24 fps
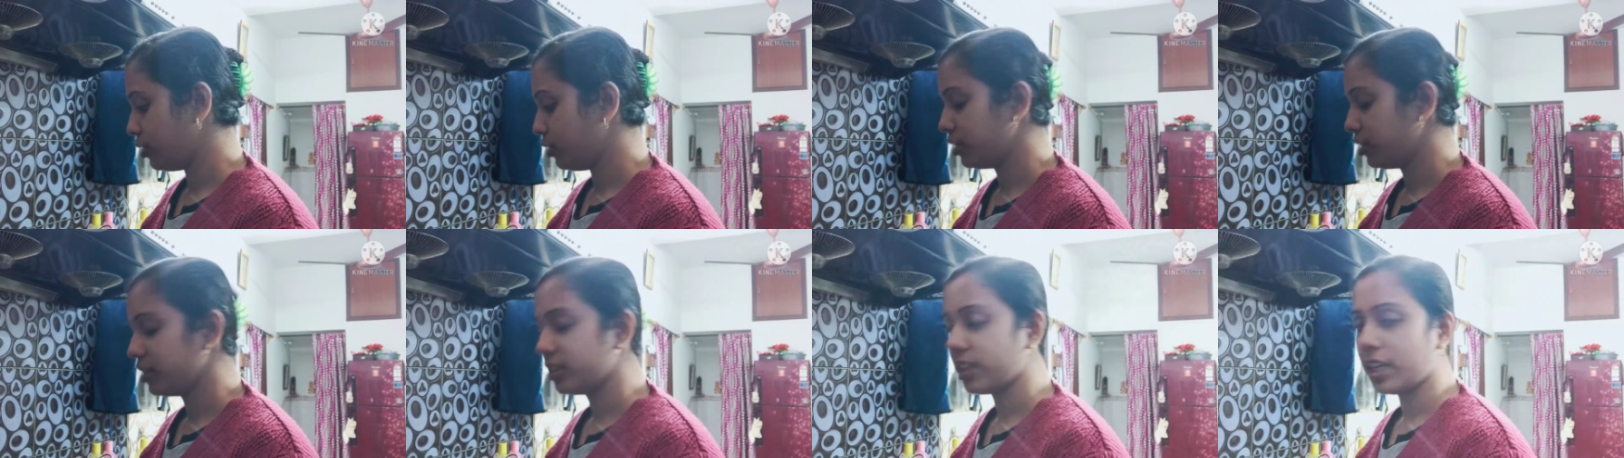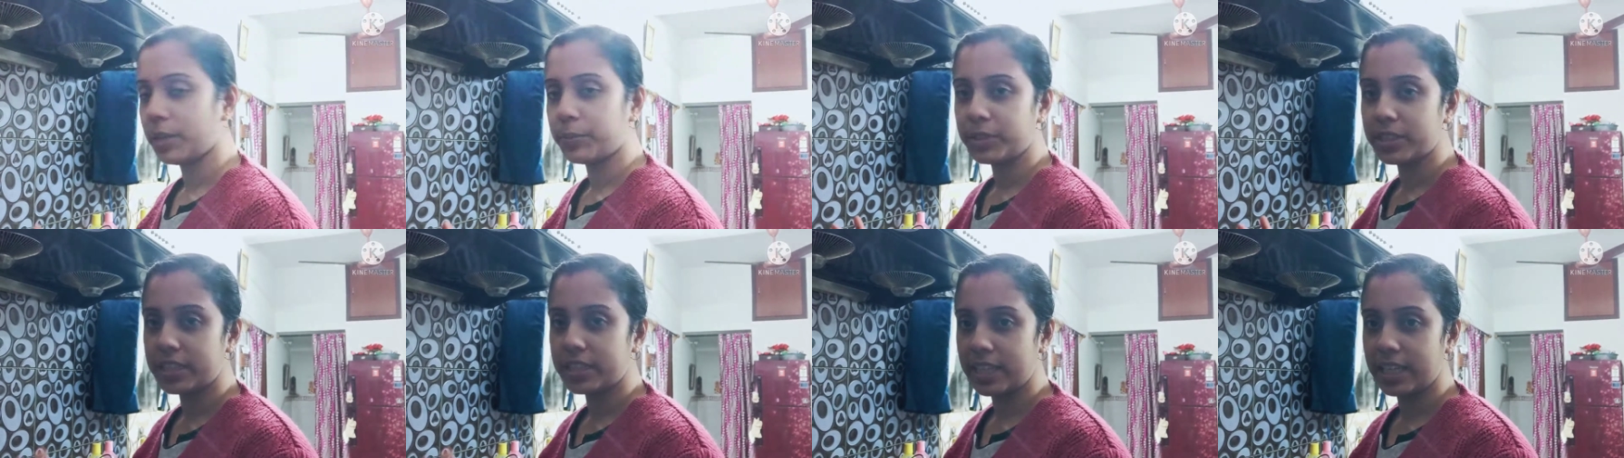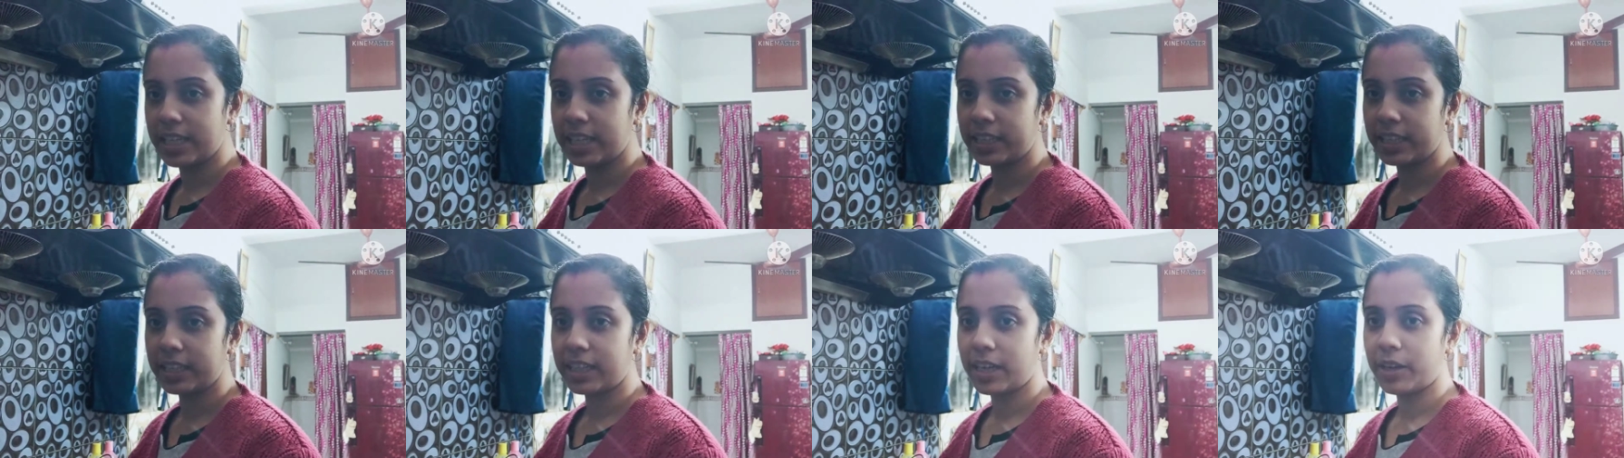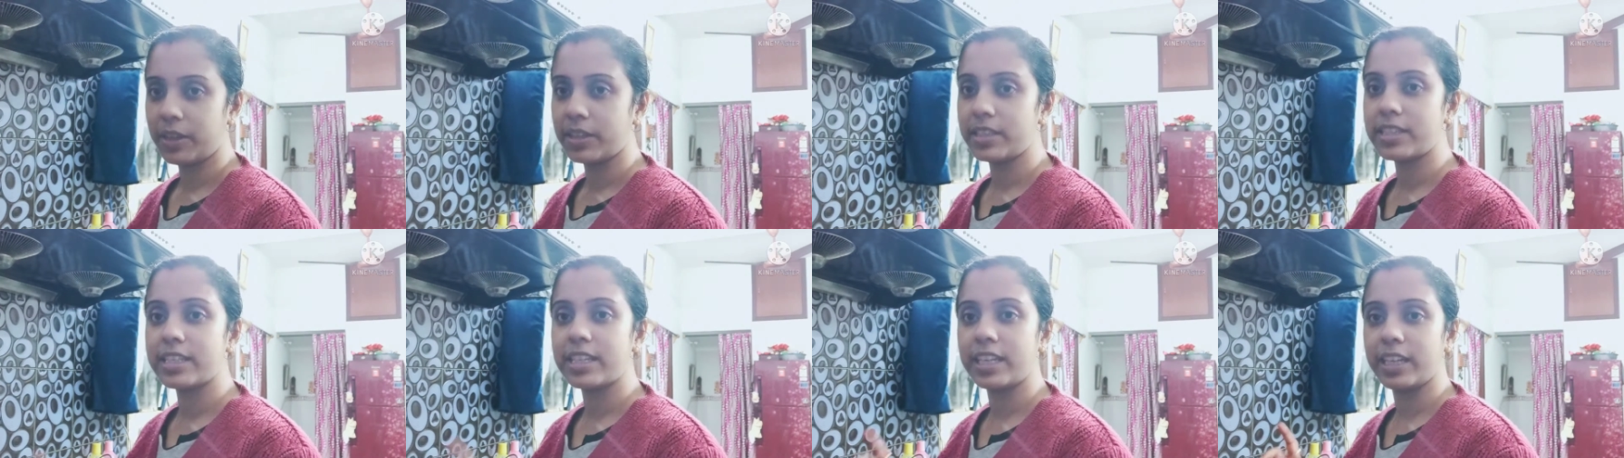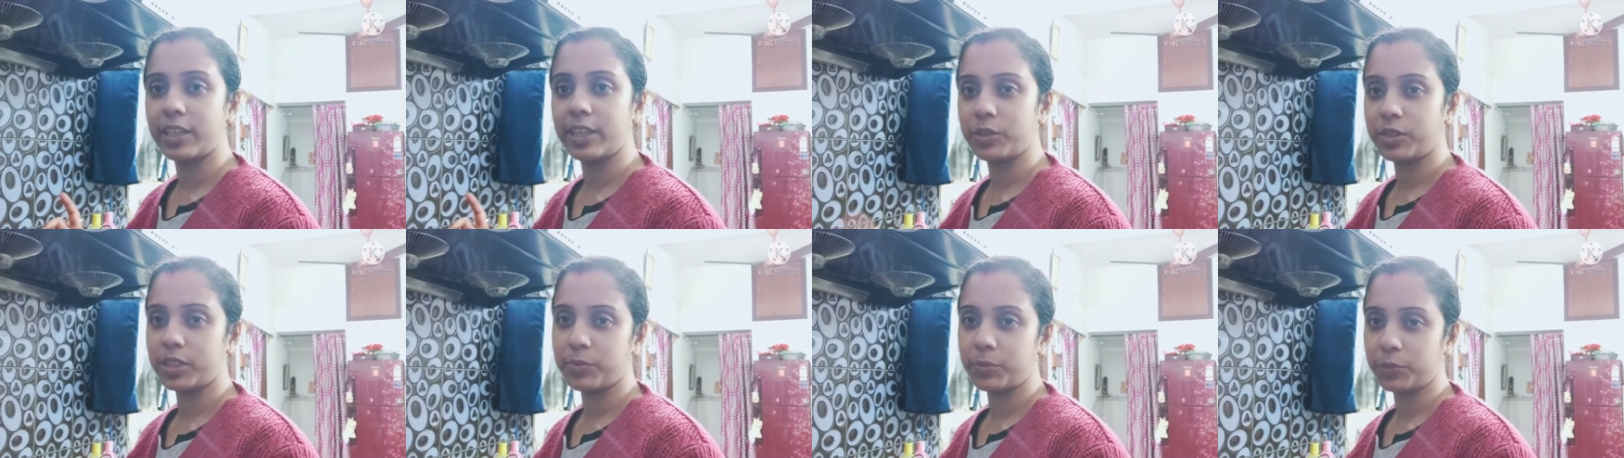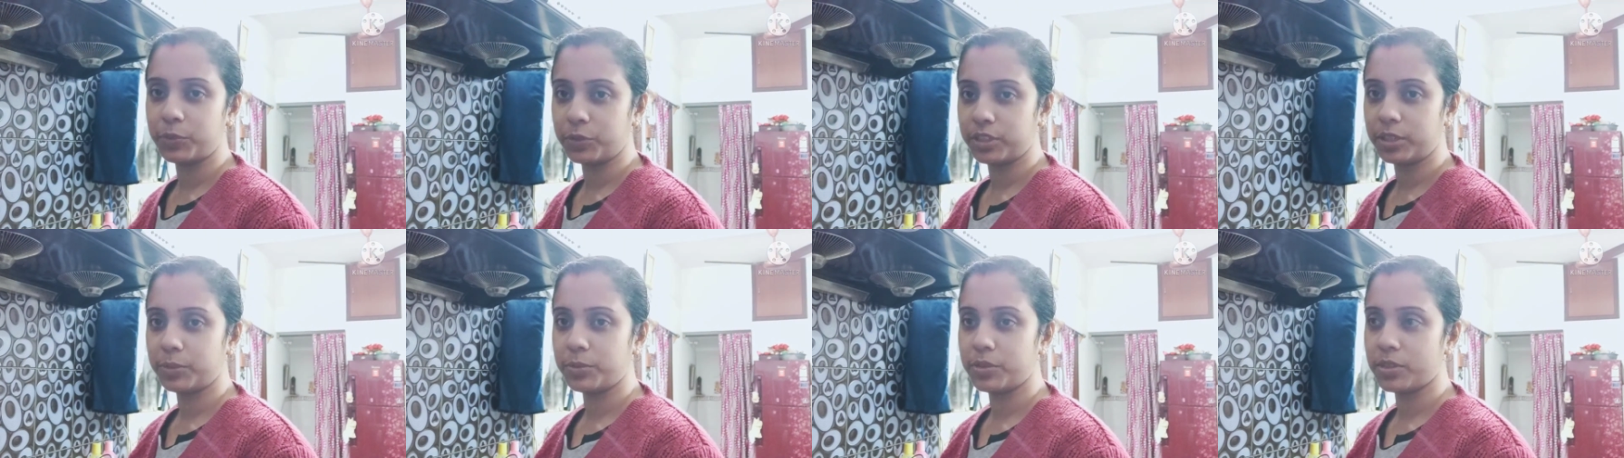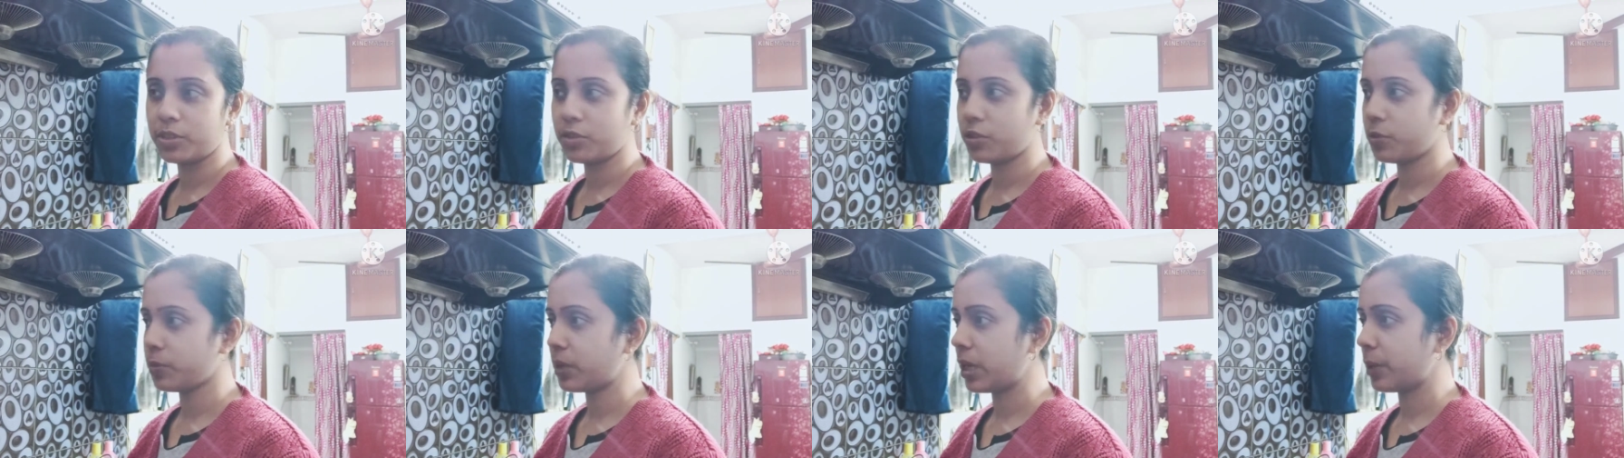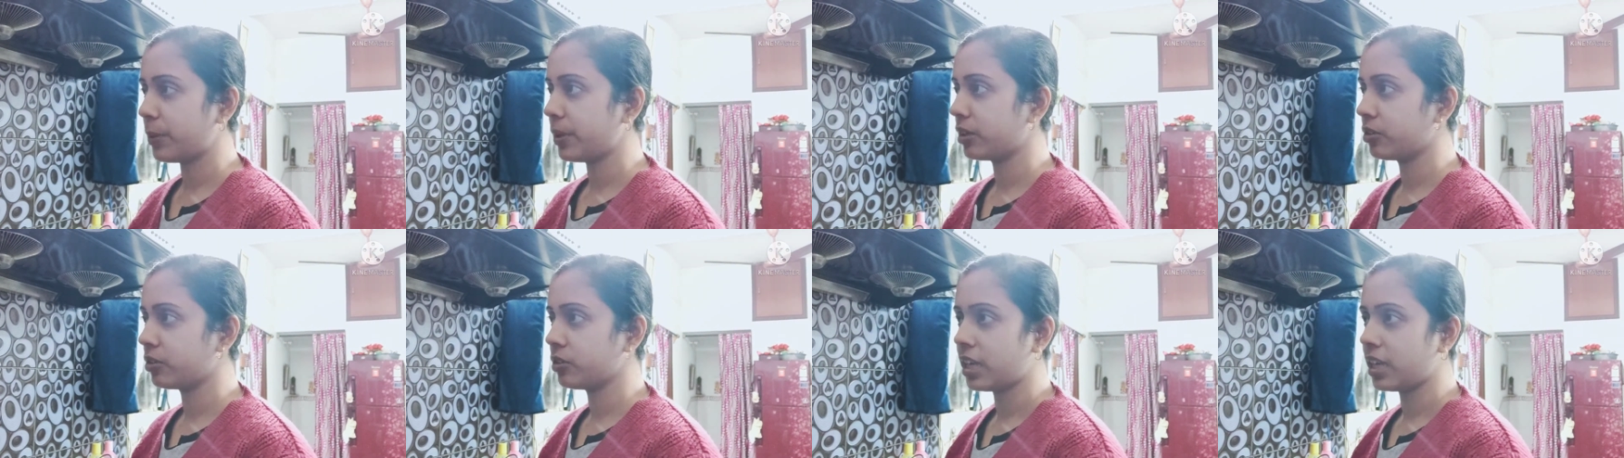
তারপরে ছেলেকে খাওয়াই ছেলের দিকে পড়তে বসে ওর বাবা এখন